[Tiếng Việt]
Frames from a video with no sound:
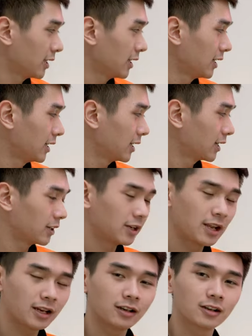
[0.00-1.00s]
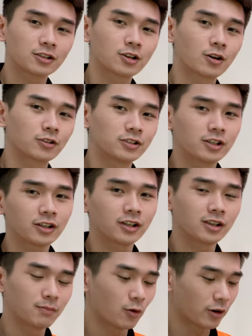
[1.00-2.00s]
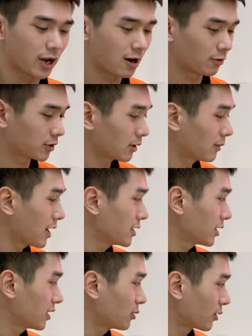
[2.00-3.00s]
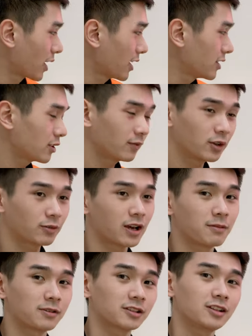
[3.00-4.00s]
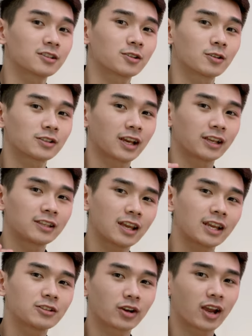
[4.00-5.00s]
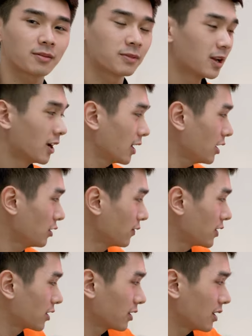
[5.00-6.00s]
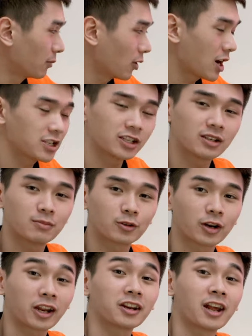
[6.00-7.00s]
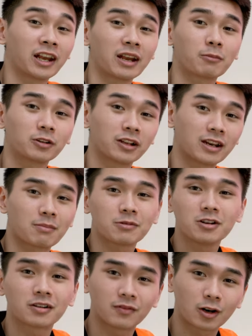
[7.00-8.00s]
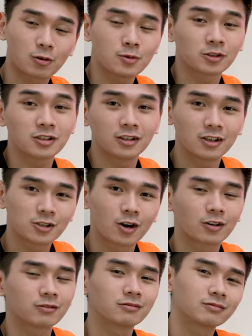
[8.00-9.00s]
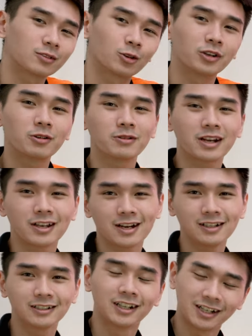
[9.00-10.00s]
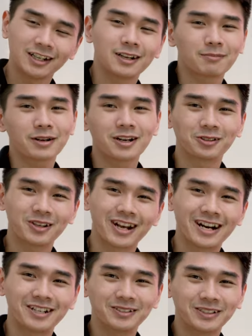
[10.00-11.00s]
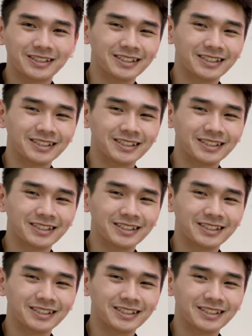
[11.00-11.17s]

Thì nên lựa chọn chiếc gimbal nào trong hai chiếc gimbal này? Trong video này mình sẽ đi so sánh nhanh cho anh em ưu và nhược điểm của hai chiếc gimbal này để anh em có thể nắm được và có một sự lựa chọn tối ưu nhất nhá. Bắt đầu thế nào.